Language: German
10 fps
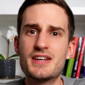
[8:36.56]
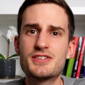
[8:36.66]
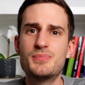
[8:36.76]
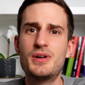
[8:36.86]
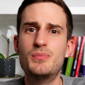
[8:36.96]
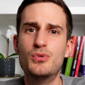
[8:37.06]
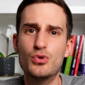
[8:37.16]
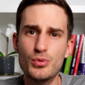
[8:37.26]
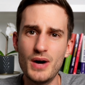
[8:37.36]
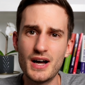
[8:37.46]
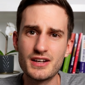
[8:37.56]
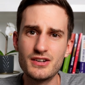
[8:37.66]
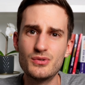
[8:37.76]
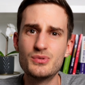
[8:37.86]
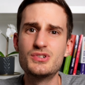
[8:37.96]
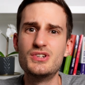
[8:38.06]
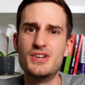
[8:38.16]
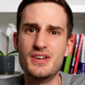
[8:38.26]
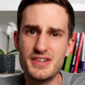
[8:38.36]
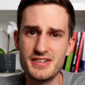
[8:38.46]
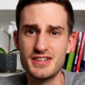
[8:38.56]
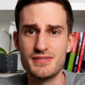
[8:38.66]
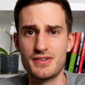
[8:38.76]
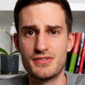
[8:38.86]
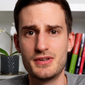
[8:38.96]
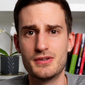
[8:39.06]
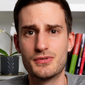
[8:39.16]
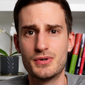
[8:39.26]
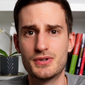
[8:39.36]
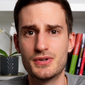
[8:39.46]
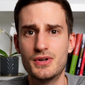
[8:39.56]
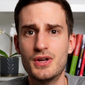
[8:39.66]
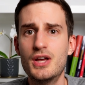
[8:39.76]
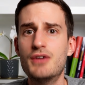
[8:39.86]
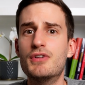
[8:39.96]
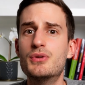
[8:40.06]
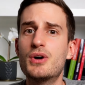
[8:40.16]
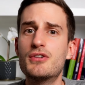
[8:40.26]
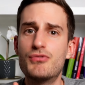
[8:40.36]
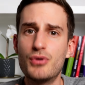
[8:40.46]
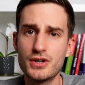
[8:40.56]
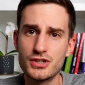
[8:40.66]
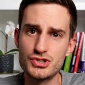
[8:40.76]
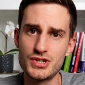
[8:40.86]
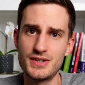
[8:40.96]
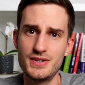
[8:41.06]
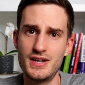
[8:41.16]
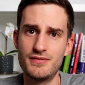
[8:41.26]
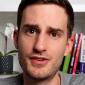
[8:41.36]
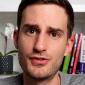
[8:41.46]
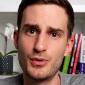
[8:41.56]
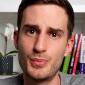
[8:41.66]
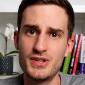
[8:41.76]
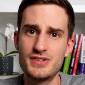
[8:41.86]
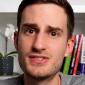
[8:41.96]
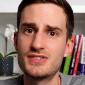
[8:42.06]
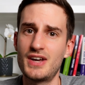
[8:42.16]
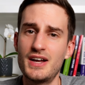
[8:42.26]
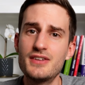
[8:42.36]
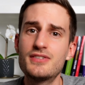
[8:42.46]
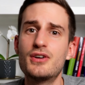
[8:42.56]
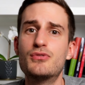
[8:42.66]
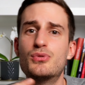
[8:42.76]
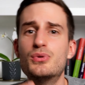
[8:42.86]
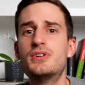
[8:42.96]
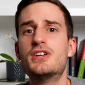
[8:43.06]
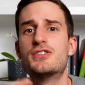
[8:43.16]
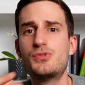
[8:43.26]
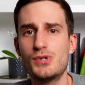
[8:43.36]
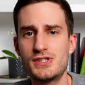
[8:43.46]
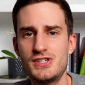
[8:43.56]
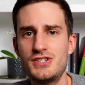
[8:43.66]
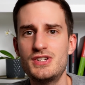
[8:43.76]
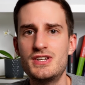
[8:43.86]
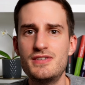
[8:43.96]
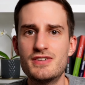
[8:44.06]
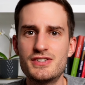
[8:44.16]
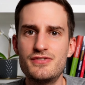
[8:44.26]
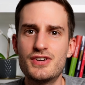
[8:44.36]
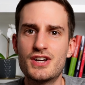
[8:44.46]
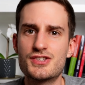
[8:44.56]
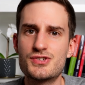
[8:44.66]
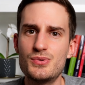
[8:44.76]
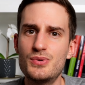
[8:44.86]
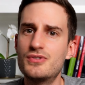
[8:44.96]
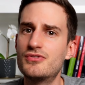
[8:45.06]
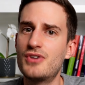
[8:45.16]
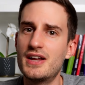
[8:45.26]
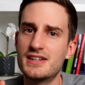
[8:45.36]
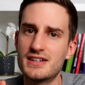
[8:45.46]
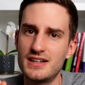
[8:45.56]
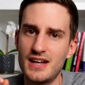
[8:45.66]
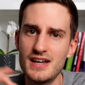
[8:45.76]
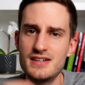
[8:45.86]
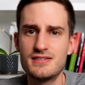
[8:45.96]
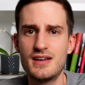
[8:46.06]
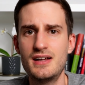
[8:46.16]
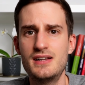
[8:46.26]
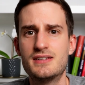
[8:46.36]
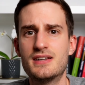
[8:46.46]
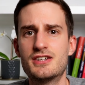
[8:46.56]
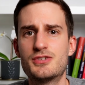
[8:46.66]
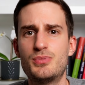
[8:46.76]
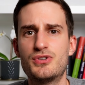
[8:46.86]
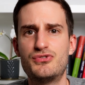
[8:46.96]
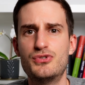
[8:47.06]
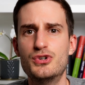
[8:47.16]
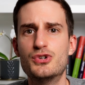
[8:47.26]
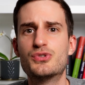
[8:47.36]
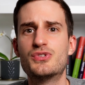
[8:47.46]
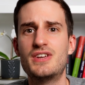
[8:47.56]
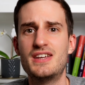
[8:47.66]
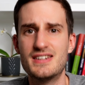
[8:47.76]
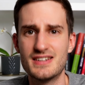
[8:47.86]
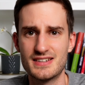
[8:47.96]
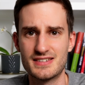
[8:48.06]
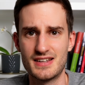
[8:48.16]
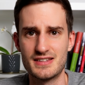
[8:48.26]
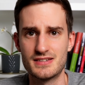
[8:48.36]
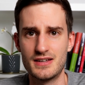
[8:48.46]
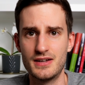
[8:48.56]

erstmal beobachten und nicht investieren sollte. Wenn du ein fortgeschrittener Investor bist, kann es aufgrund der zusätzlichen Diversifikation für einen kleinen Teil deines Portfolios interessant sein.